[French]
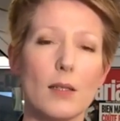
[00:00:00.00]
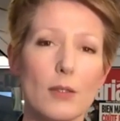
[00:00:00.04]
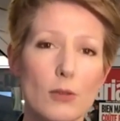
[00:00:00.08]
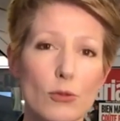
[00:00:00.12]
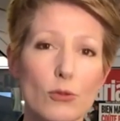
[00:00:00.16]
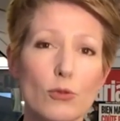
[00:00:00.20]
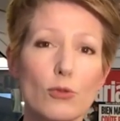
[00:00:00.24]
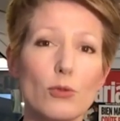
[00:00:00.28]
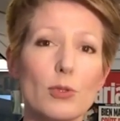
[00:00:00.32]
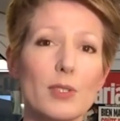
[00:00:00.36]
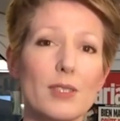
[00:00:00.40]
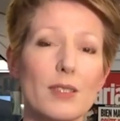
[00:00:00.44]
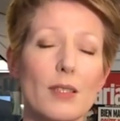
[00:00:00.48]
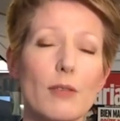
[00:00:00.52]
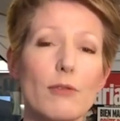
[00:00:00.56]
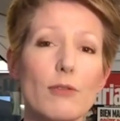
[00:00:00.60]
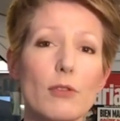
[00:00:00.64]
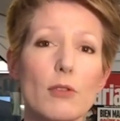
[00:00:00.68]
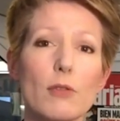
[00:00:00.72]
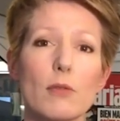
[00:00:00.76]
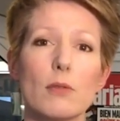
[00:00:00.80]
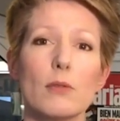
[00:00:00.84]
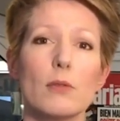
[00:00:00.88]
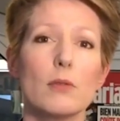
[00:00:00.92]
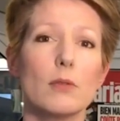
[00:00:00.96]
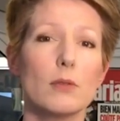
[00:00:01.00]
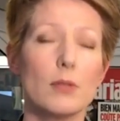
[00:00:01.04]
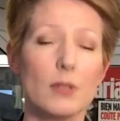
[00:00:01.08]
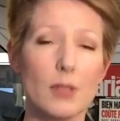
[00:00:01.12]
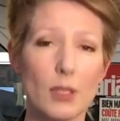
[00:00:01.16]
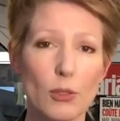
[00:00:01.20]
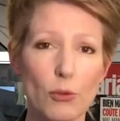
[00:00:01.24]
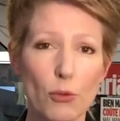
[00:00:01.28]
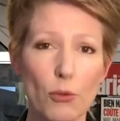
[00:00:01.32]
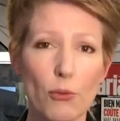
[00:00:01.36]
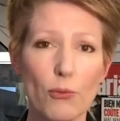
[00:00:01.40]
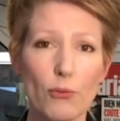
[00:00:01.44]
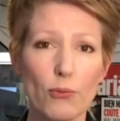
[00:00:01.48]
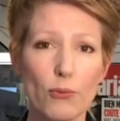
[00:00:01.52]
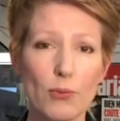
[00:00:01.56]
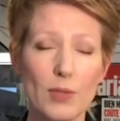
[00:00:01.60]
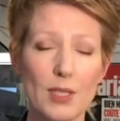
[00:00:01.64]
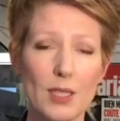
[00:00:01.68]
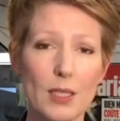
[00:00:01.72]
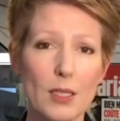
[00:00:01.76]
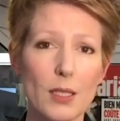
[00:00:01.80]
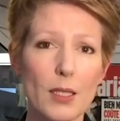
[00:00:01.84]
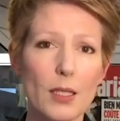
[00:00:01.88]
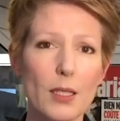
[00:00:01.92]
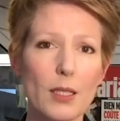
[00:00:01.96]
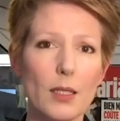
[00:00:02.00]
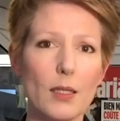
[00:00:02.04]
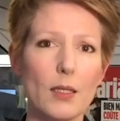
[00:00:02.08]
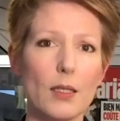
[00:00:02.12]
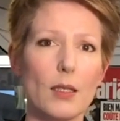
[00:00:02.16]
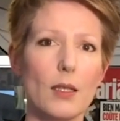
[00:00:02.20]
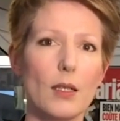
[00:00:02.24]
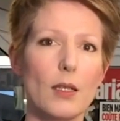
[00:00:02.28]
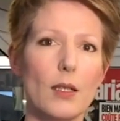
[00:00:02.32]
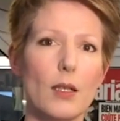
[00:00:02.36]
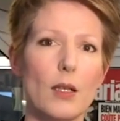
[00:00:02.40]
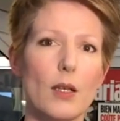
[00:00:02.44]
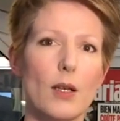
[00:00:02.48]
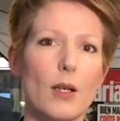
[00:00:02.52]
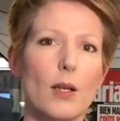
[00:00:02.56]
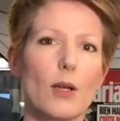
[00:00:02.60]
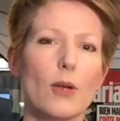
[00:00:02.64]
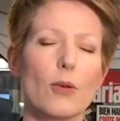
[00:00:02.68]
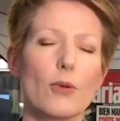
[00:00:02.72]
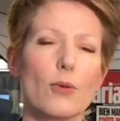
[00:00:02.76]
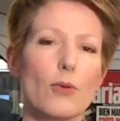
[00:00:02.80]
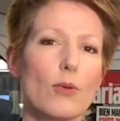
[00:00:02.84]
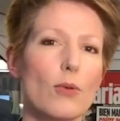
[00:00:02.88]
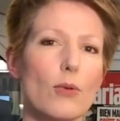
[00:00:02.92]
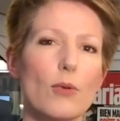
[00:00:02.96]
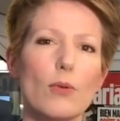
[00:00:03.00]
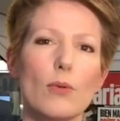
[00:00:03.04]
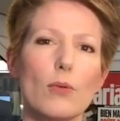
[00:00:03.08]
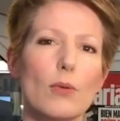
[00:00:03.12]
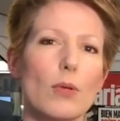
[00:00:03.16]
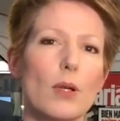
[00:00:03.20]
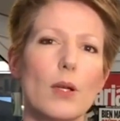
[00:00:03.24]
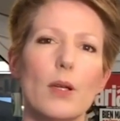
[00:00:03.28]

juste avant d'être fusillé, que